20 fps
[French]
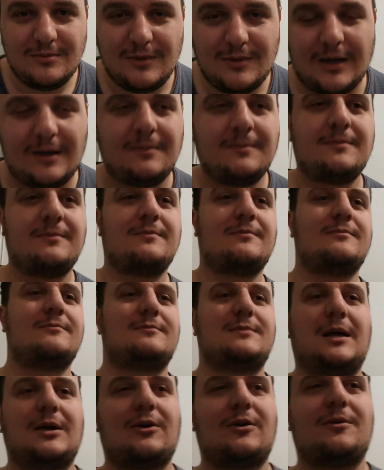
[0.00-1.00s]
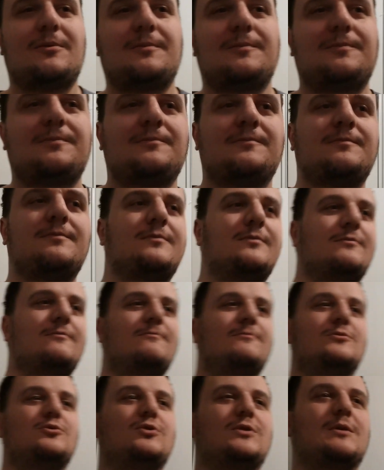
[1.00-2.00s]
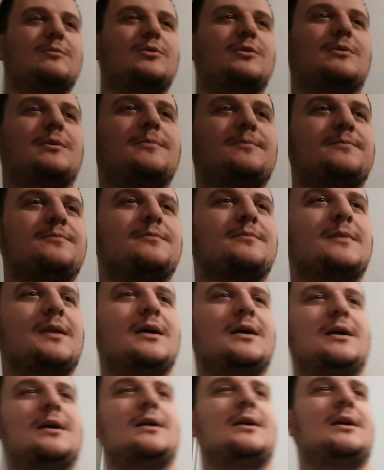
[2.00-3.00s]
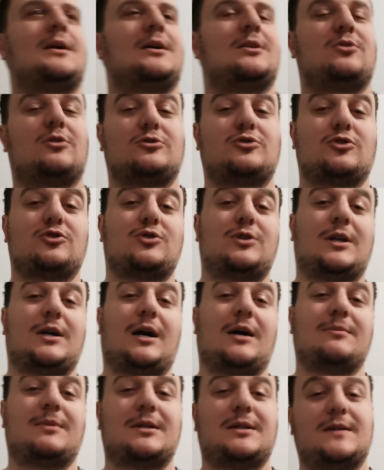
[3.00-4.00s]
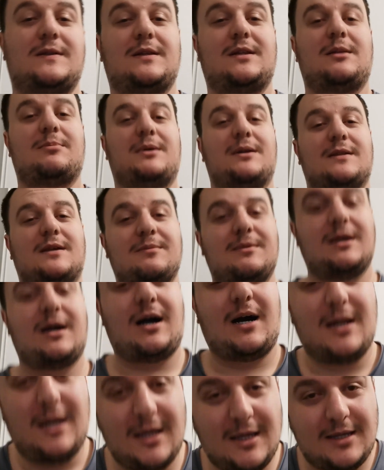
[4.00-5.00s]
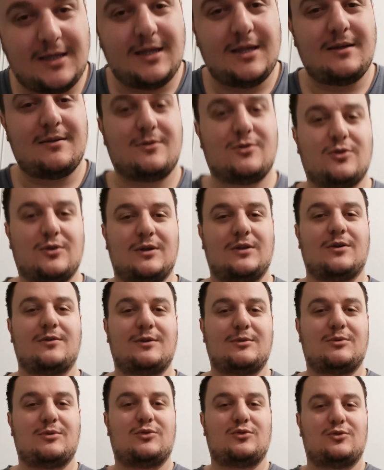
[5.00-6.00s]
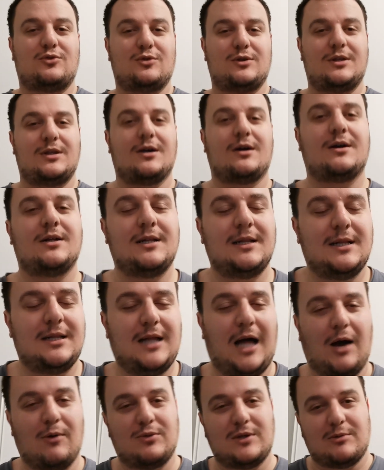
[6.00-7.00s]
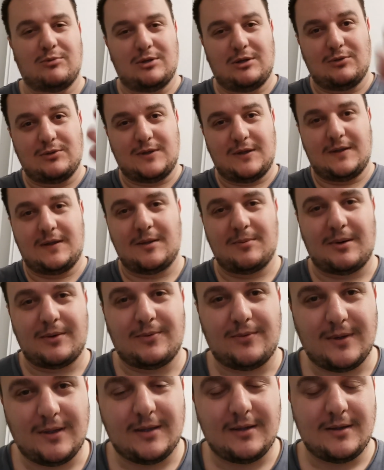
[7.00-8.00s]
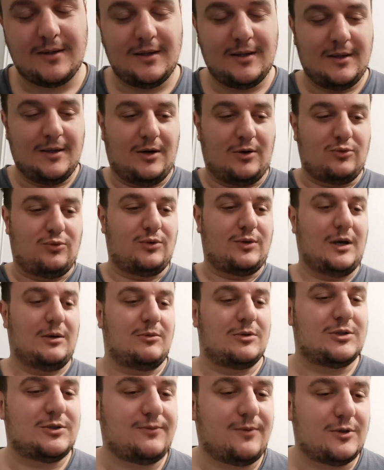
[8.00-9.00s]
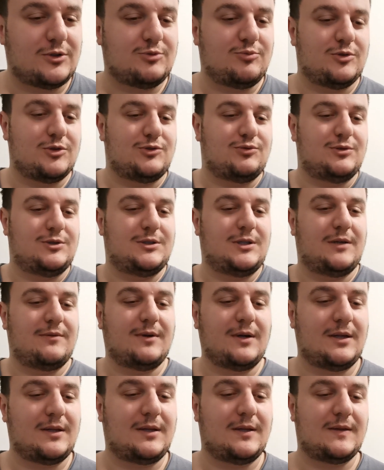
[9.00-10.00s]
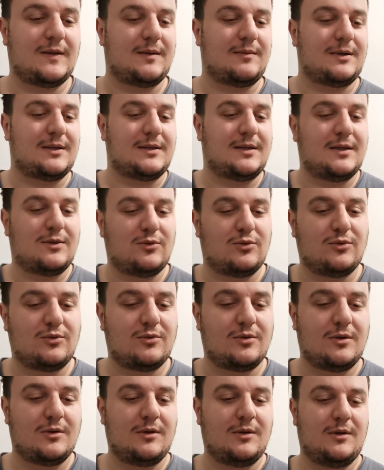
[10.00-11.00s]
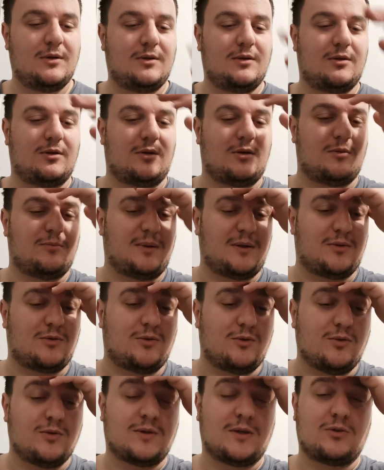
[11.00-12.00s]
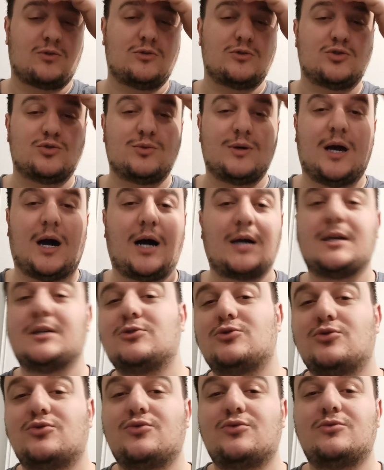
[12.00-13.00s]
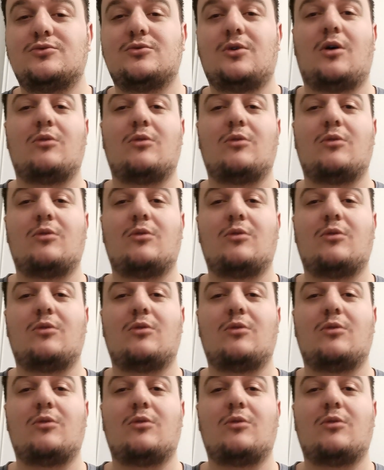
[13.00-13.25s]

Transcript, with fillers: Voilà, ta gueule. Tout simplement. Donc sur ce les gars, bah, n'hésitez pas les amis à liker, ceux qui ont envie de me soutenir, à vous abonner aussi si c'est pas fait. En tout cas moi franchement je vous dis la vérité, ça m'a déçu. Euh, parce que ça se jouait à rien du tout.